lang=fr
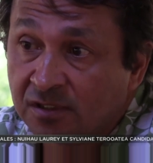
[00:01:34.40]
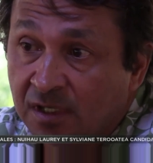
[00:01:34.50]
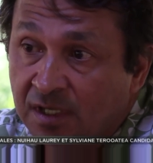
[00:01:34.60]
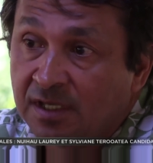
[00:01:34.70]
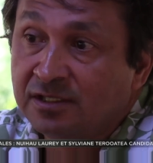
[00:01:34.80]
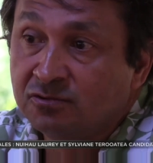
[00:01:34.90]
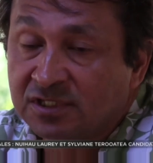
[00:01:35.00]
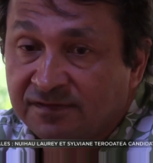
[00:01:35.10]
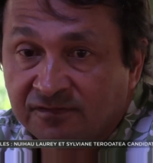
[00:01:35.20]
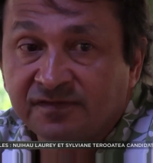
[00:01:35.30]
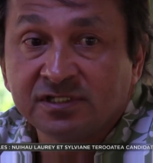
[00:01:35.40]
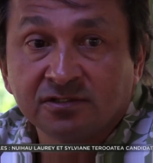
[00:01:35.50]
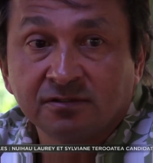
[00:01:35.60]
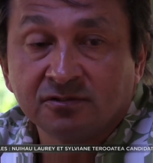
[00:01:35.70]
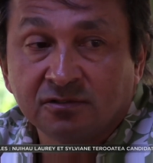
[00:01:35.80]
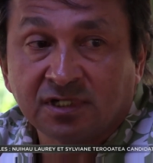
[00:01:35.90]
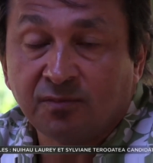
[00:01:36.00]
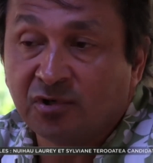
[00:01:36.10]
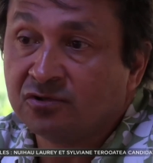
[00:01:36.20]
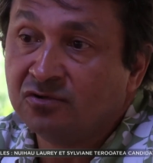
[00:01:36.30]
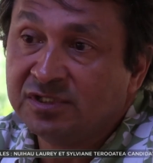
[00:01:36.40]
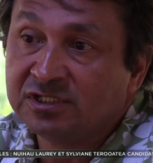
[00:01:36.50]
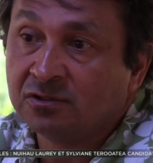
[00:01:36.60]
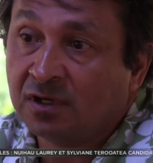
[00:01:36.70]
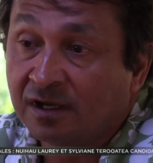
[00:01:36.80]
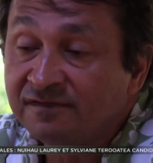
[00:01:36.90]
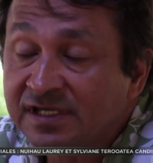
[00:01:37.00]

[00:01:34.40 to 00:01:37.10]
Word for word: la majorité et puis par les candidats qui vont,